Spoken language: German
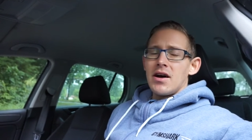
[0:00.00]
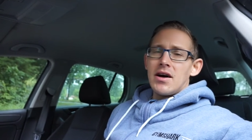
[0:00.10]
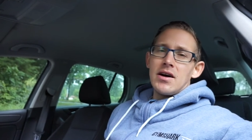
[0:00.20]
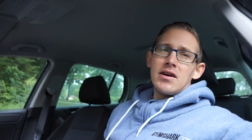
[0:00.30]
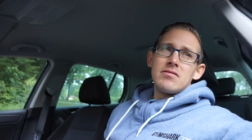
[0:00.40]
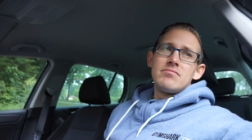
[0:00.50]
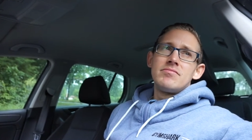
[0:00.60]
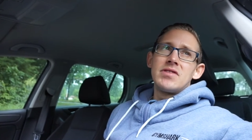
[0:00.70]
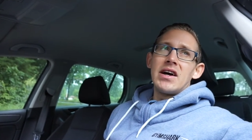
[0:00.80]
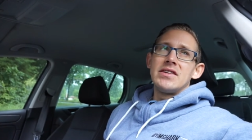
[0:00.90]
a
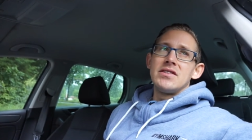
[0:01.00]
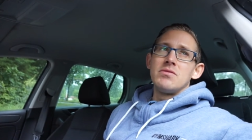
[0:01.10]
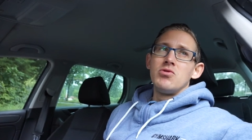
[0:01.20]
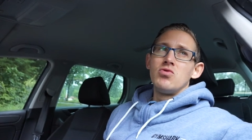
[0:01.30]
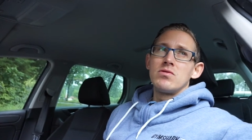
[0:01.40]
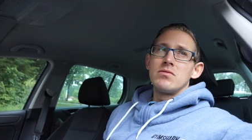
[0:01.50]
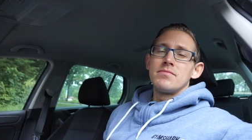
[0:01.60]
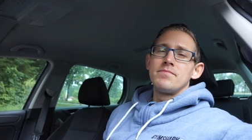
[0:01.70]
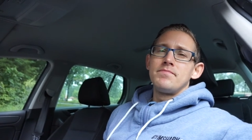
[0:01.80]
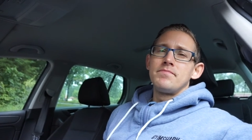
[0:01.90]
30 Minuten.